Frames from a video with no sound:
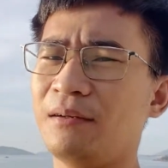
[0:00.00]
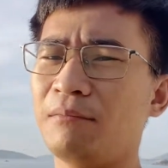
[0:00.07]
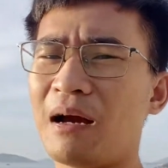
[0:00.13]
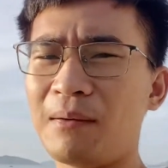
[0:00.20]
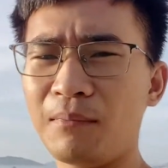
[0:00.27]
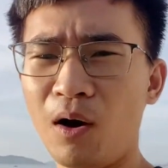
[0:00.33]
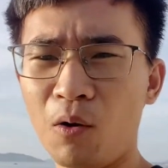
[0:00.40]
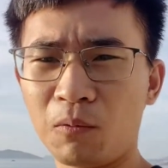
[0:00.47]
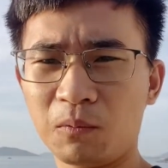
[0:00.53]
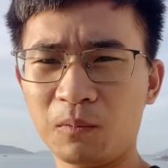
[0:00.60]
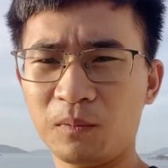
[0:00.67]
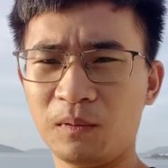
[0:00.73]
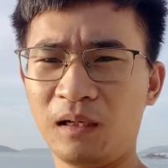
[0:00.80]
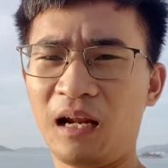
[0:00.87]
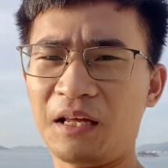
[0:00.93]
Bản một
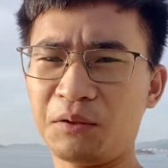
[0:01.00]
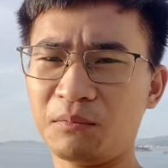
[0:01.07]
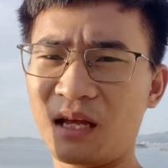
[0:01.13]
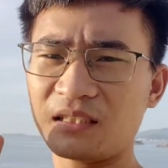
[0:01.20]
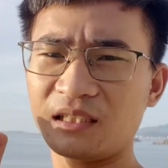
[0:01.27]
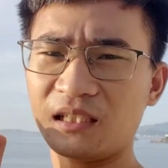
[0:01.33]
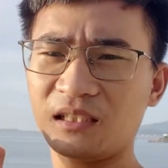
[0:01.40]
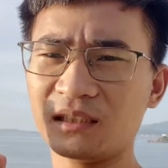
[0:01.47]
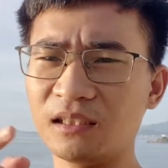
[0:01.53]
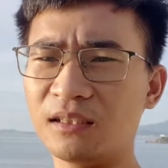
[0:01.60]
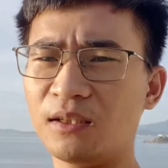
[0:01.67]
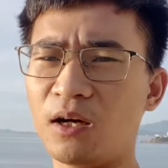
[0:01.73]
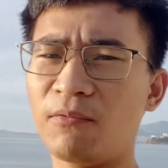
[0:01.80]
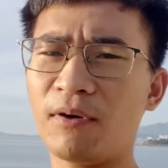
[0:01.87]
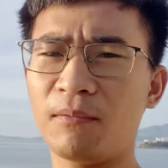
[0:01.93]
là chúng ta sẽ gửi
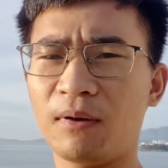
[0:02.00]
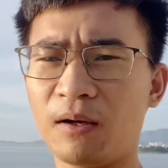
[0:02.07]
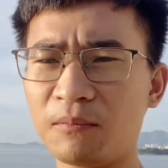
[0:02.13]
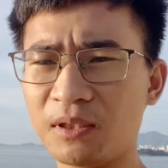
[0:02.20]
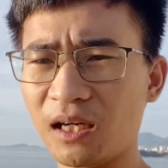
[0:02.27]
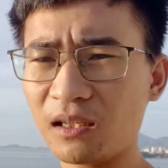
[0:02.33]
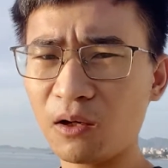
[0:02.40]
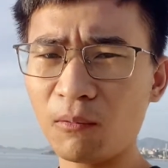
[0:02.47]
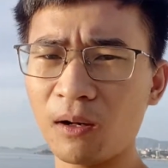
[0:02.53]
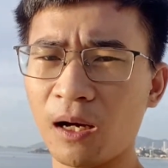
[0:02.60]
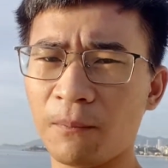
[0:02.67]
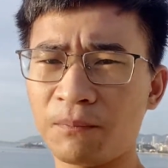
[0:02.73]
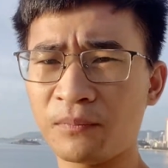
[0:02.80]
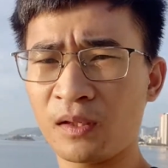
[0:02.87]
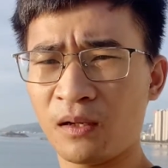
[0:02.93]
cho phòng công chứng đúng không
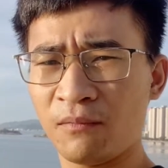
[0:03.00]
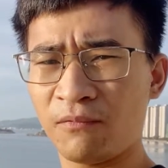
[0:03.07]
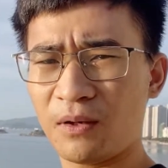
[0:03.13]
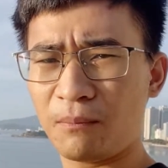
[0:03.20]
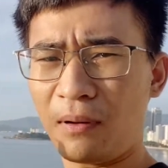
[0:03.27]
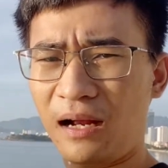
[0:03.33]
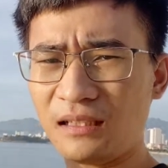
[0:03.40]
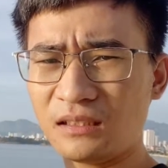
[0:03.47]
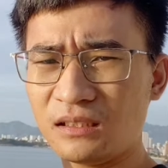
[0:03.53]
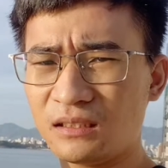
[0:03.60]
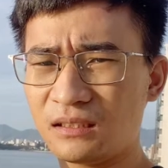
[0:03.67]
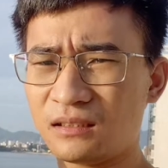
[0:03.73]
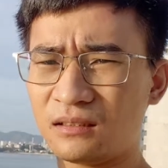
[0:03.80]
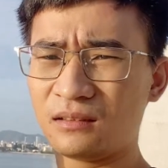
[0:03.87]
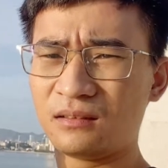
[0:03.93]
ạ? Và bản
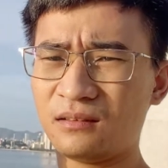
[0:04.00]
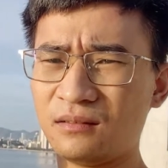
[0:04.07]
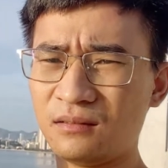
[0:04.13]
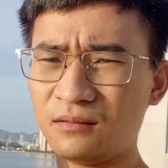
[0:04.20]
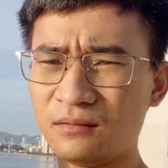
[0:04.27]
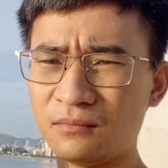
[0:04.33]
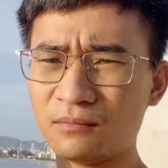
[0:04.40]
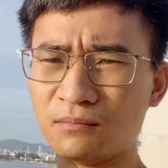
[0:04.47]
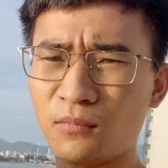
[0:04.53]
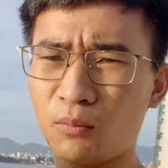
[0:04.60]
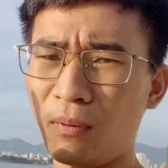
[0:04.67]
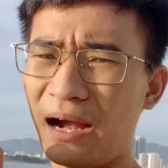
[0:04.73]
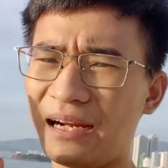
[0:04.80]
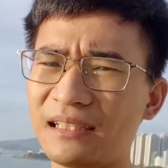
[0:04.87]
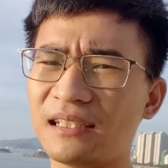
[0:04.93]
một
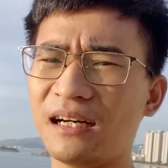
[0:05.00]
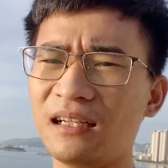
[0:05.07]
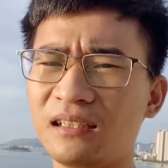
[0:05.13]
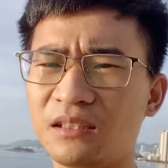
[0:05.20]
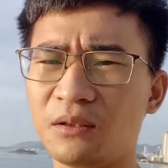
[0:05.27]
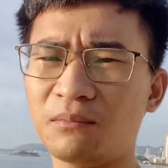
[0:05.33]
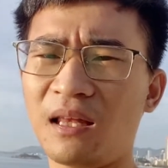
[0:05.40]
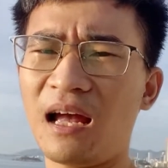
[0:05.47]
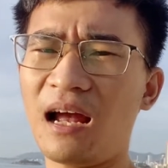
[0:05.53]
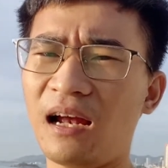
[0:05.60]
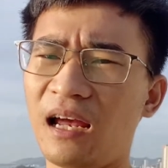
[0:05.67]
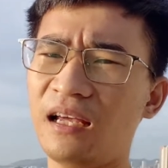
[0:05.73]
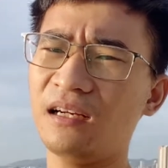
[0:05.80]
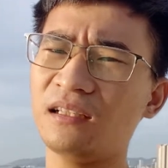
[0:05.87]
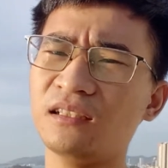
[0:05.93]
bản nữa chúng ta
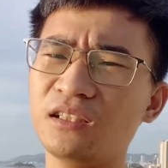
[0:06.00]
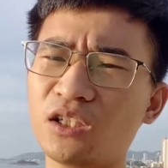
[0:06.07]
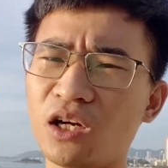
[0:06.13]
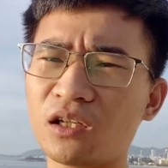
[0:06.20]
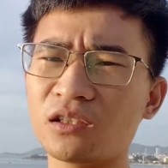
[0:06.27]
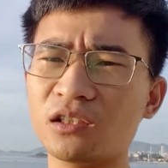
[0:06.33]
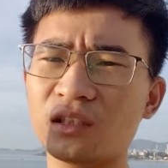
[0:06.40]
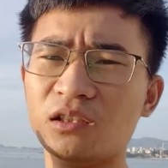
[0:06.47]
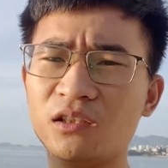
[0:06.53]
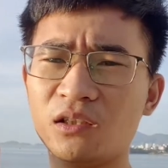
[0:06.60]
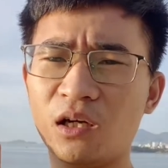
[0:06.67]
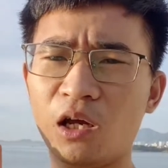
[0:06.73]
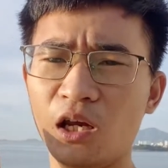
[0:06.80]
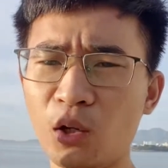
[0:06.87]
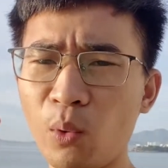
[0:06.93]
hãy gửi cho người
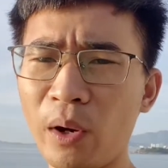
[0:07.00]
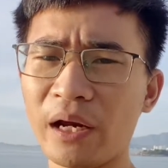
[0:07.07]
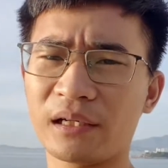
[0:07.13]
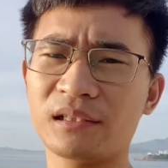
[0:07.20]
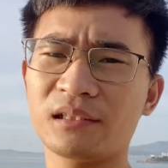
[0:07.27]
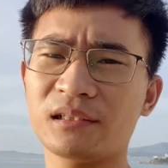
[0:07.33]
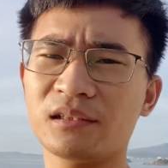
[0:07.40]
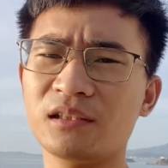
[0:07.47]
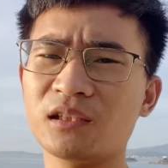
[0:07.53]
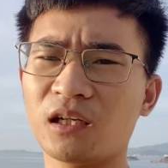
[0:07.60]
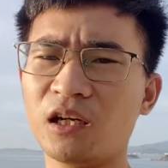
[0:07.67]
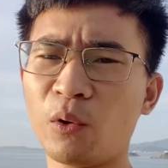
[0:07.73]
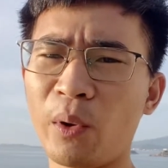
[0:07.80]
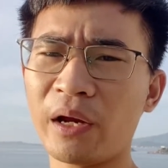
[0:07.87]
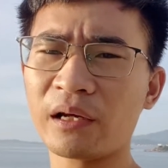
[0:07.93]
ủy quyền, người được
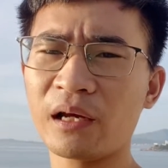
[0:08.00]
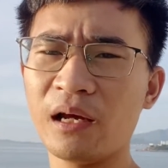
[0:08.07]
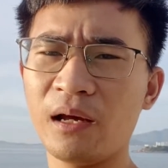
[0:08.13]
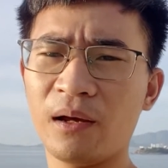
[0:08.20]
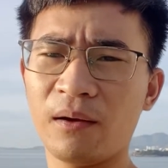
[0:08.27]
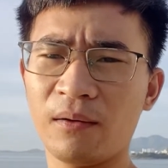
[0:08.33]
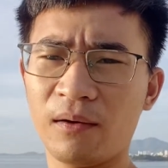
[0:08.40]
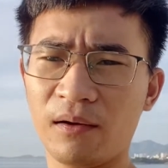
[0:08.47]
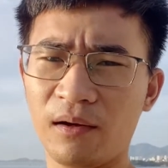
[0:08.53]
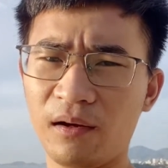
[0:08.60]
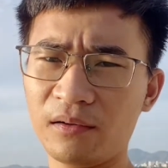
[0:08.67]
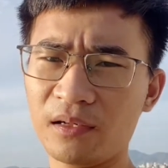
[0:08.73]
ủy quyền à,